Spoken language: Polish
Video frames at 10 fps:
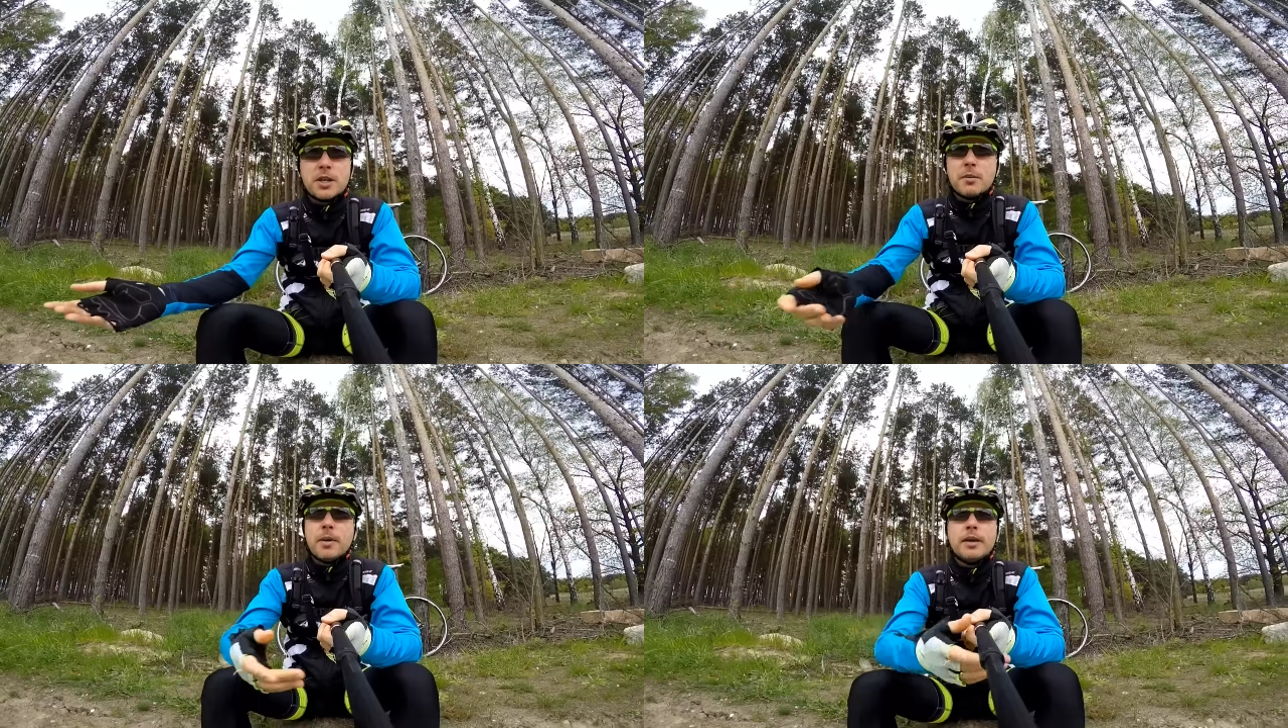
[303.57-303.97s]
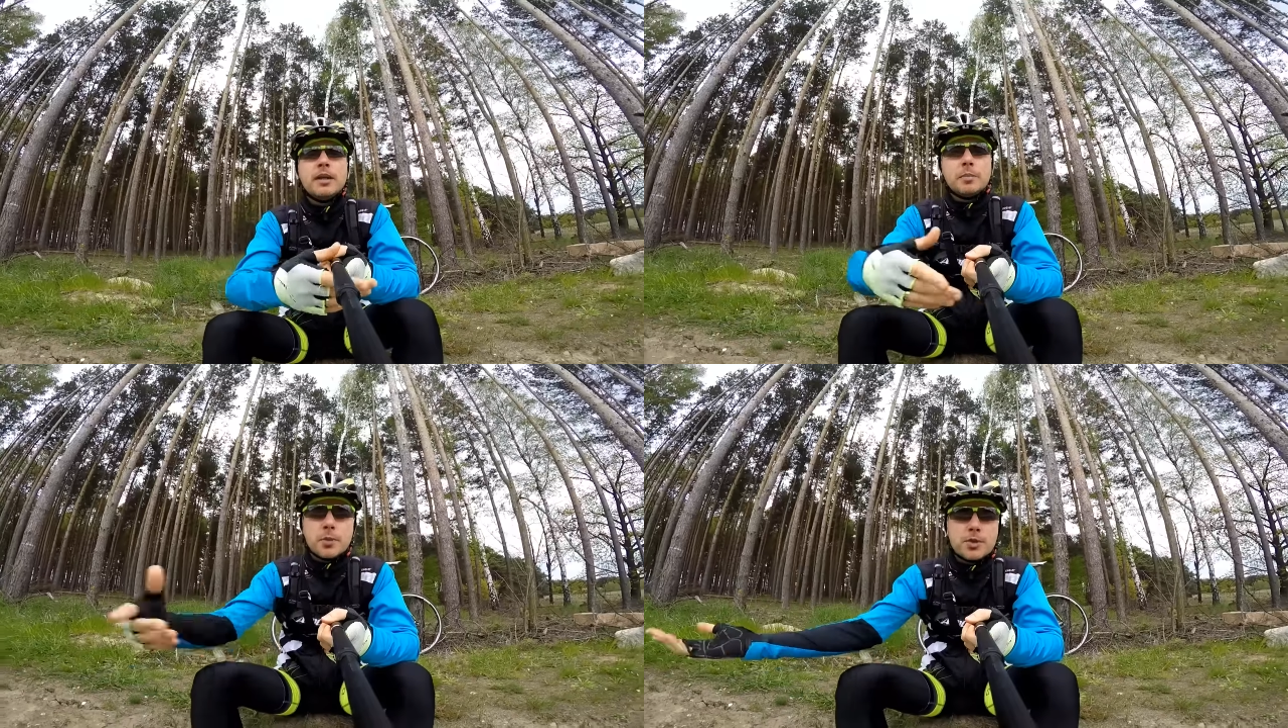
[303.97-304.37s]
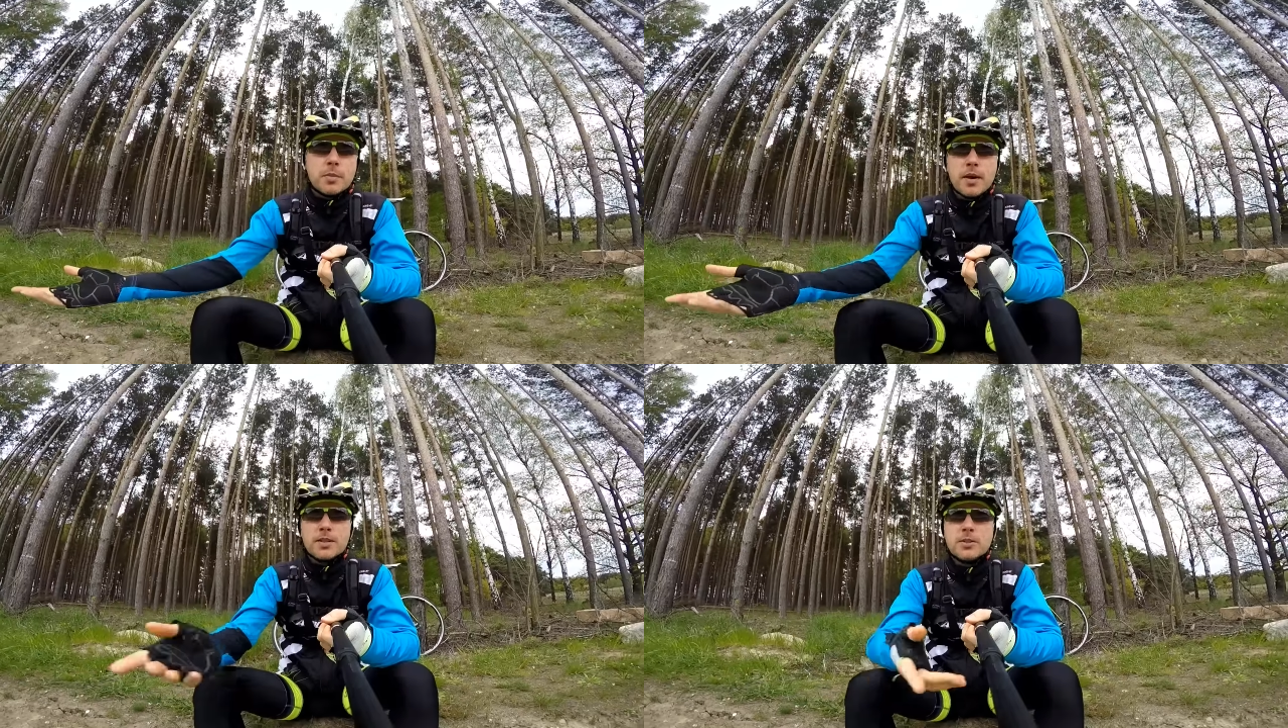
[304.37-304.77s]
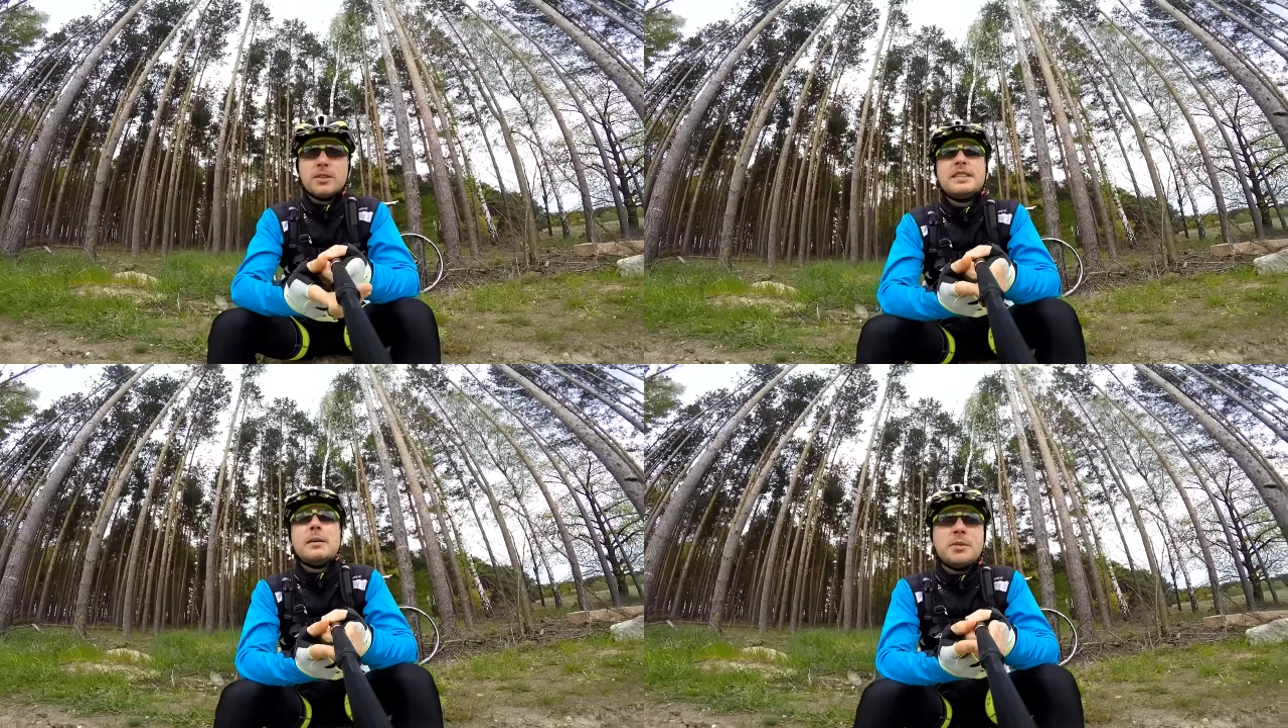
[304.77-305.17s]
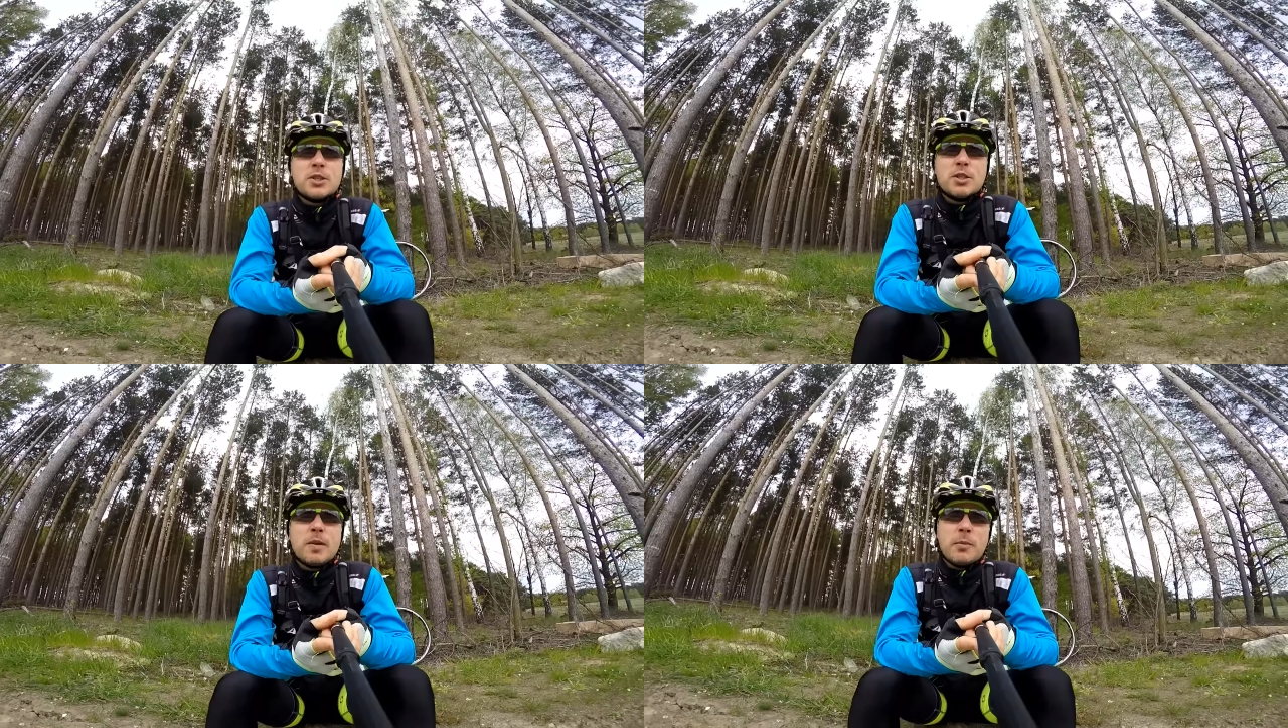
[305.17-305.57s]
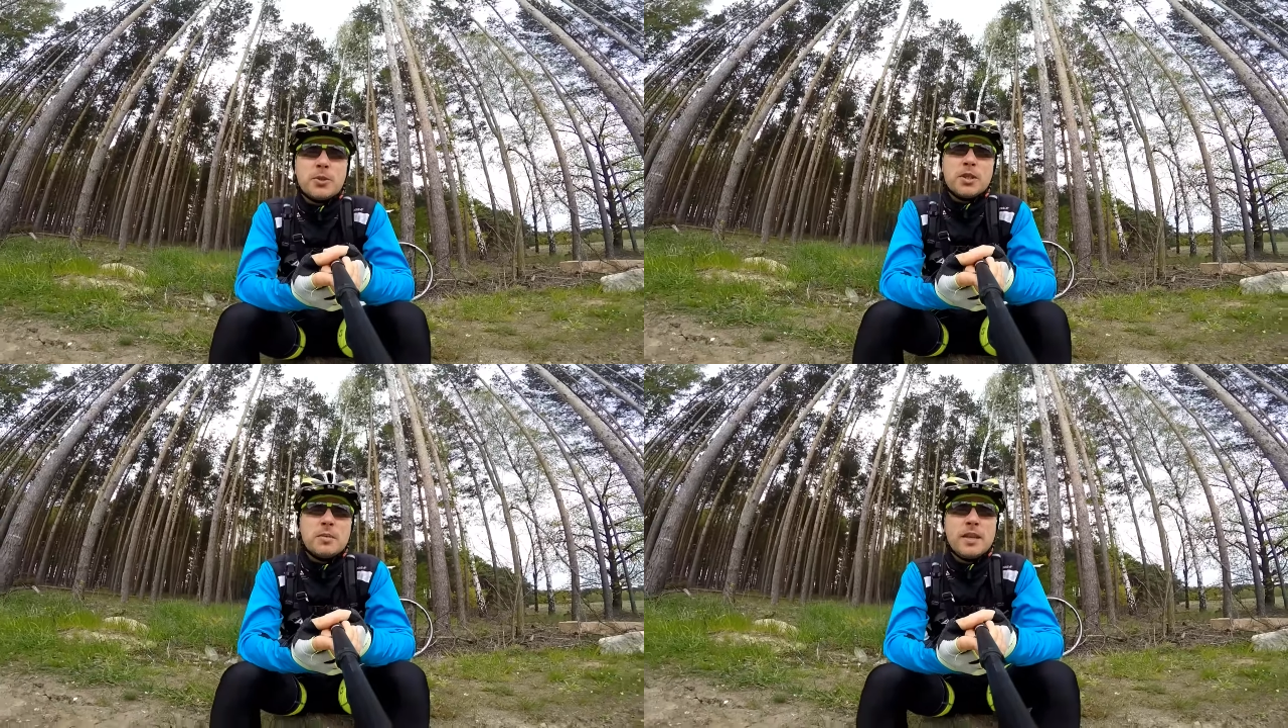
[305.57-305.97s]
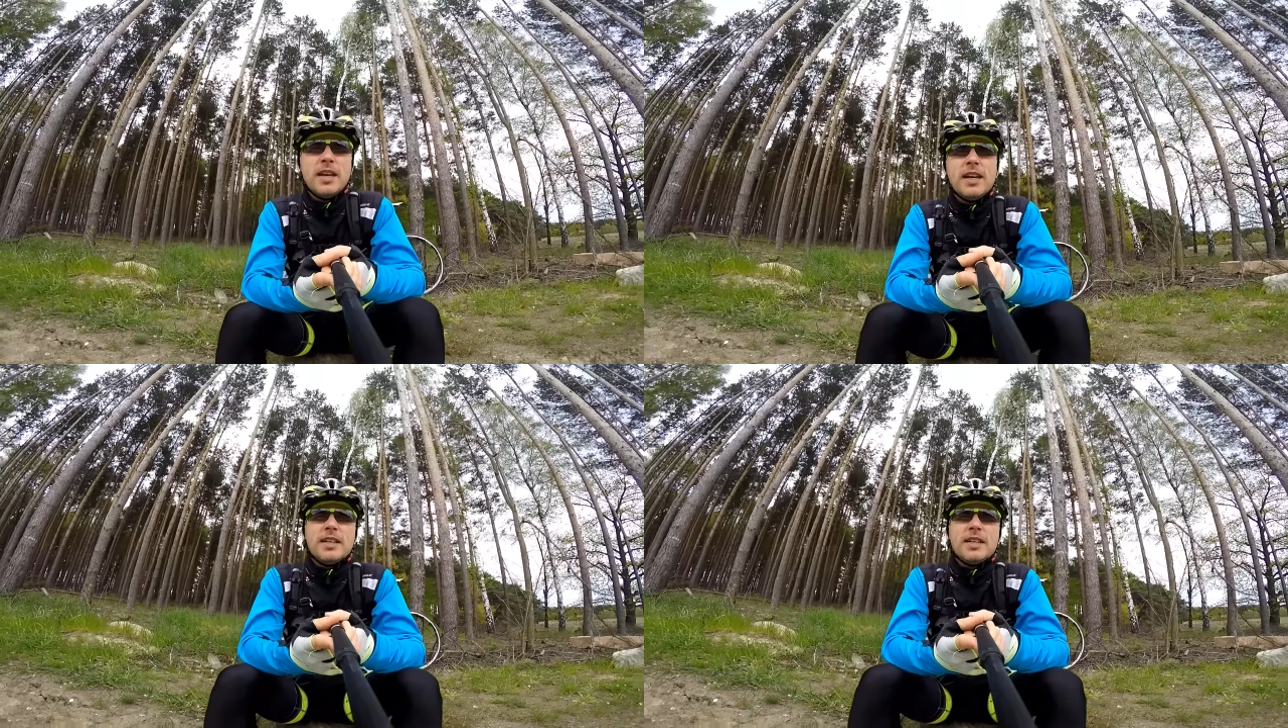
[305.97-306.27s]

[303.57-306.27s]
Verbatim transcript: Shybike i proszę bardzo, sam też dbam o siebie.